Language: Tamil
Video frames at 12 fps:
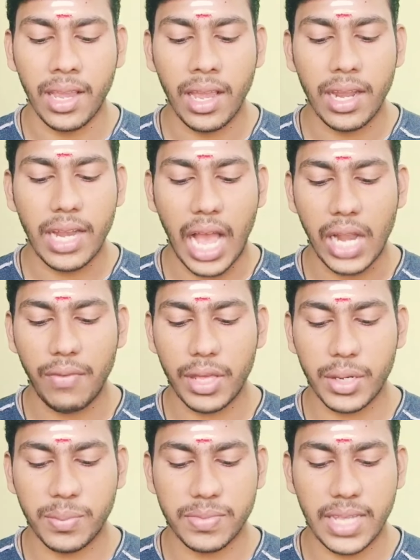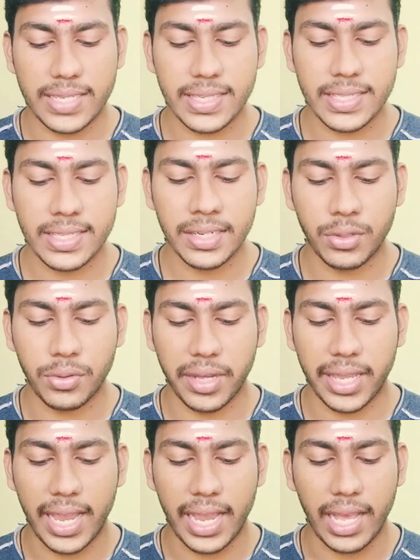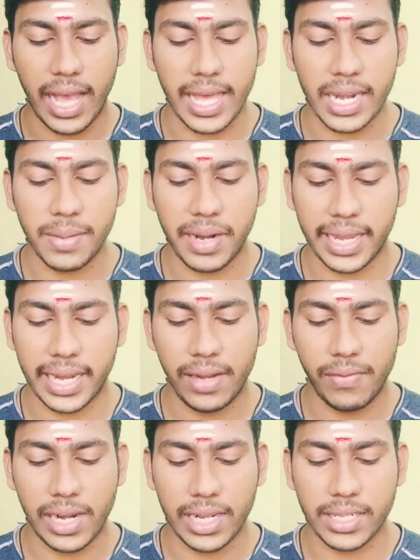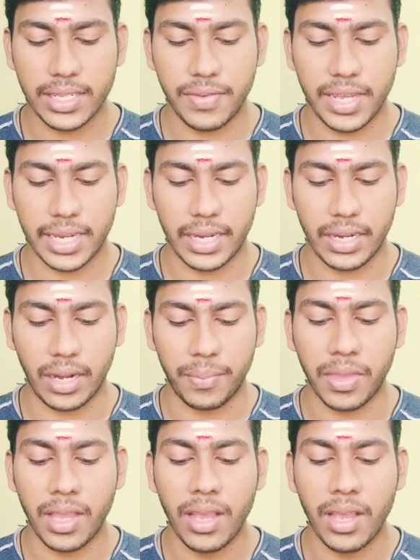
நால்வரும் தசரதனுடைய அரண்மனையில் வளர்ந்து வருகின்றனர்